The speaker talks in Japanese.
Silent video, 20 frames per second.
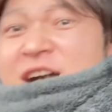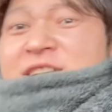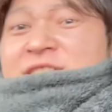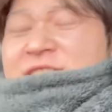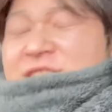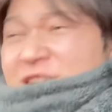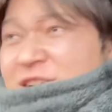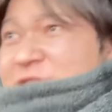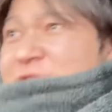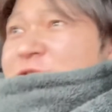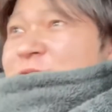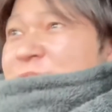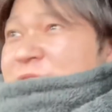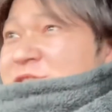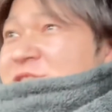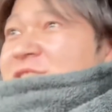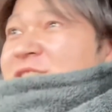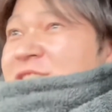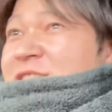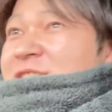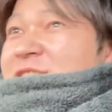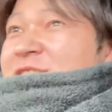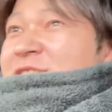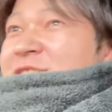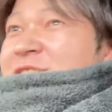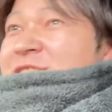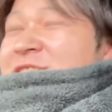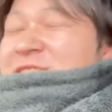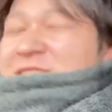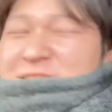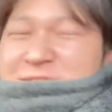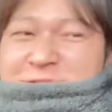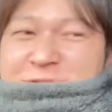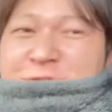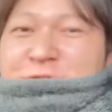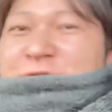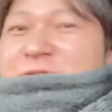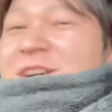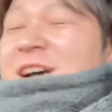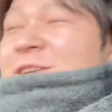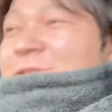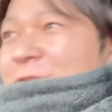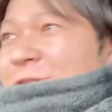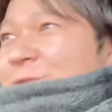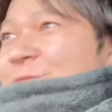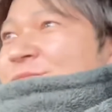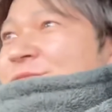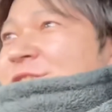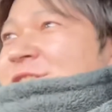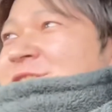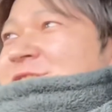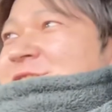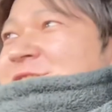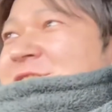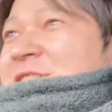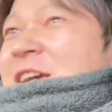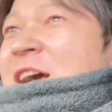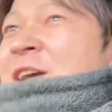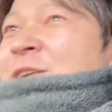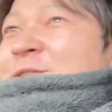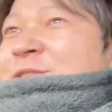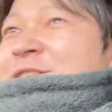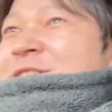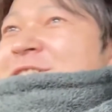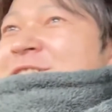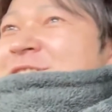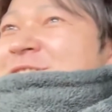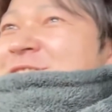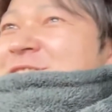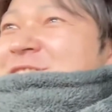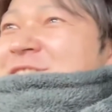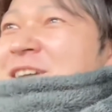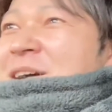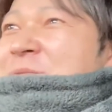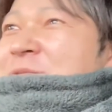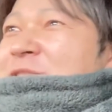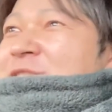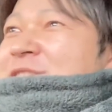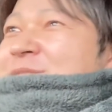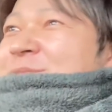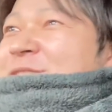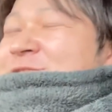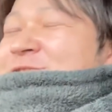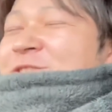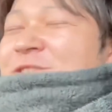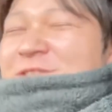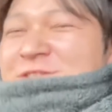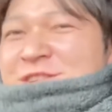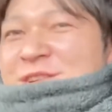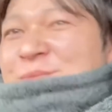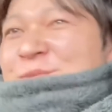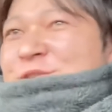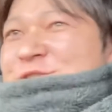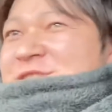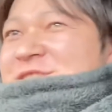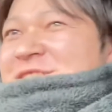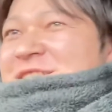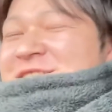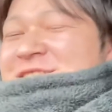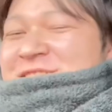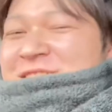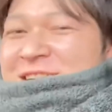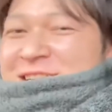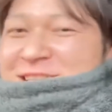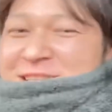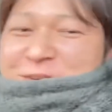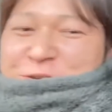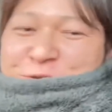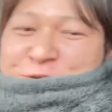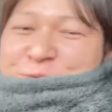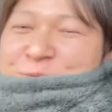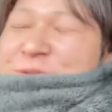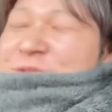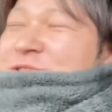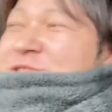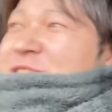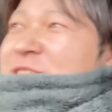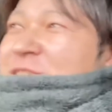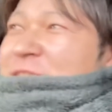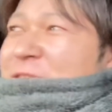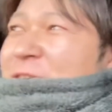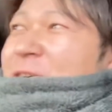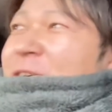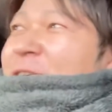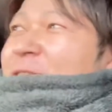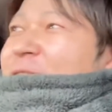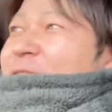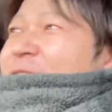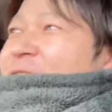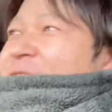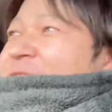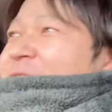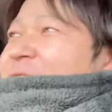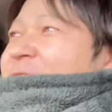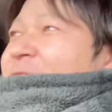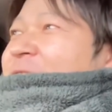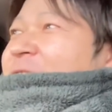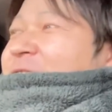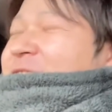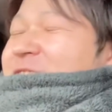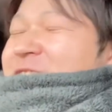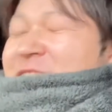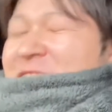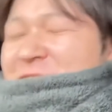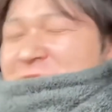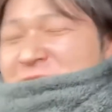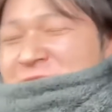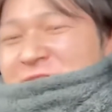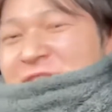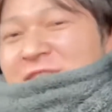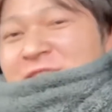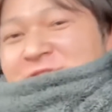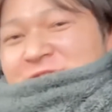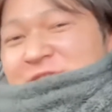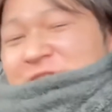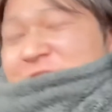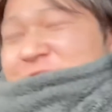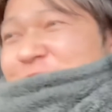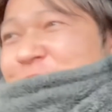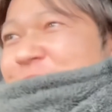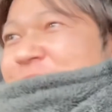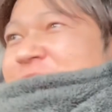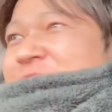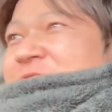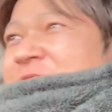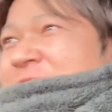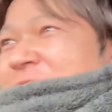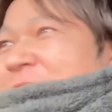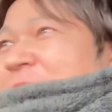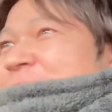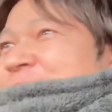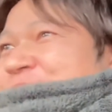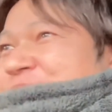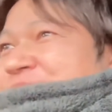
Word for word: んかと思って、気づくやろ。しかも今そんな持ち出しないやろと思うんですけど、これ気づかんかと思うんですけど、